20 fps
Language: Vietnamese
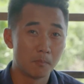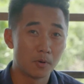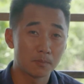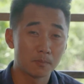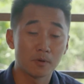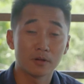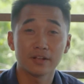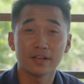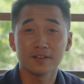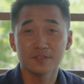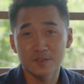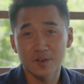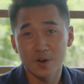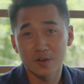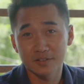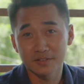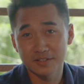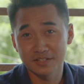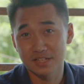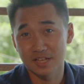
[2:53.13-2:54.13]
Một món ăn
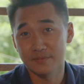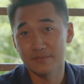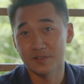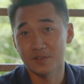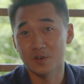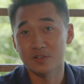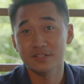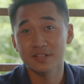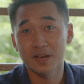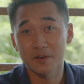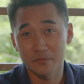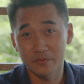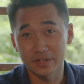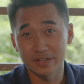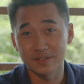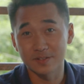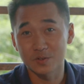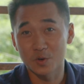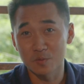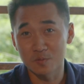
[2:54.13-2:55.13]
ngon thì sẽ phải có gia
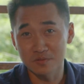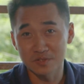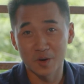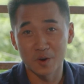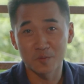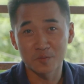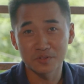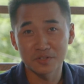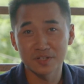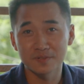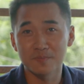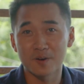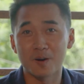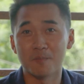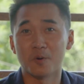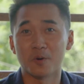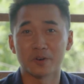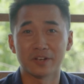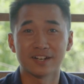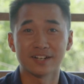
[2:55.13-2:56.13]
vị, cũng giống như
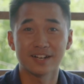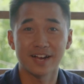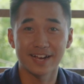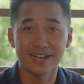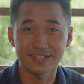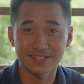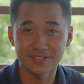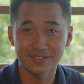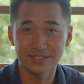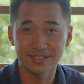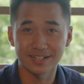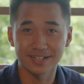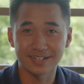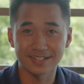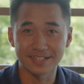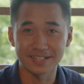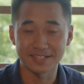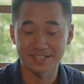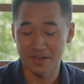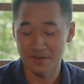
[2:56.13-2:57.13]
bò mòn nắng hai xương
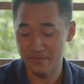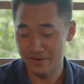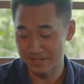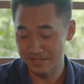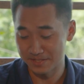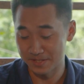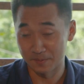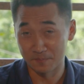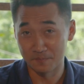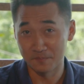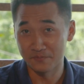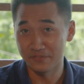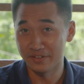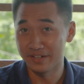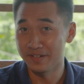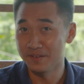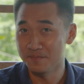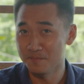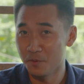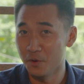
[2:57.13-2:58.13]
thì sẽ phải chấm
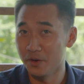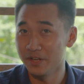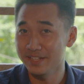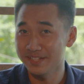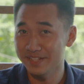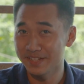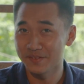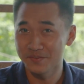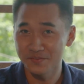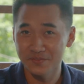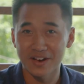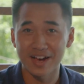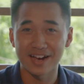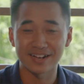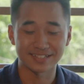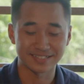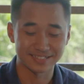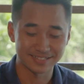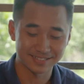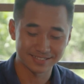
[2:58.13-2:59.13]
với muối kiến
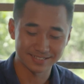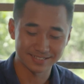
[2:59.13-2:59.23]
vàng.